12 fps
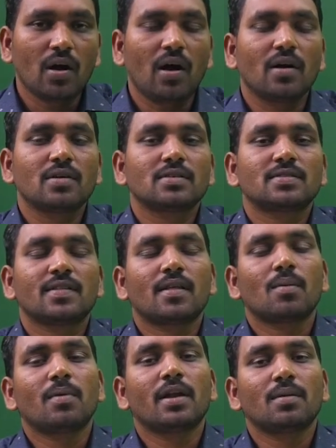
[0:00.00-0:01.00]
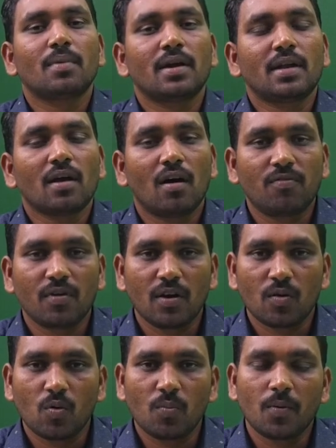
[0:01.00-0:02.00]
ఆ సందర్భాన్ని బట్టి
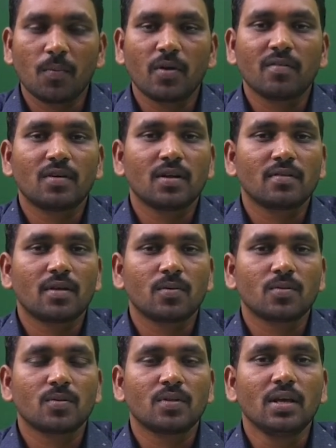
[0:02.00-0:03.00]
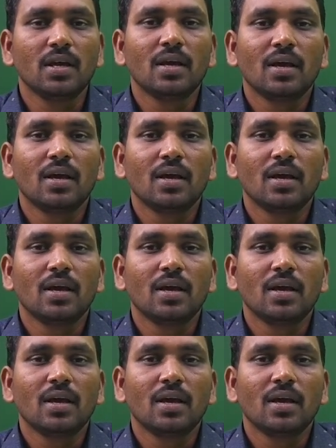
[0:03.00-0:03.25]
ఆఫర్ల రూపంలో ఇవ్వడం జరుగుతుంది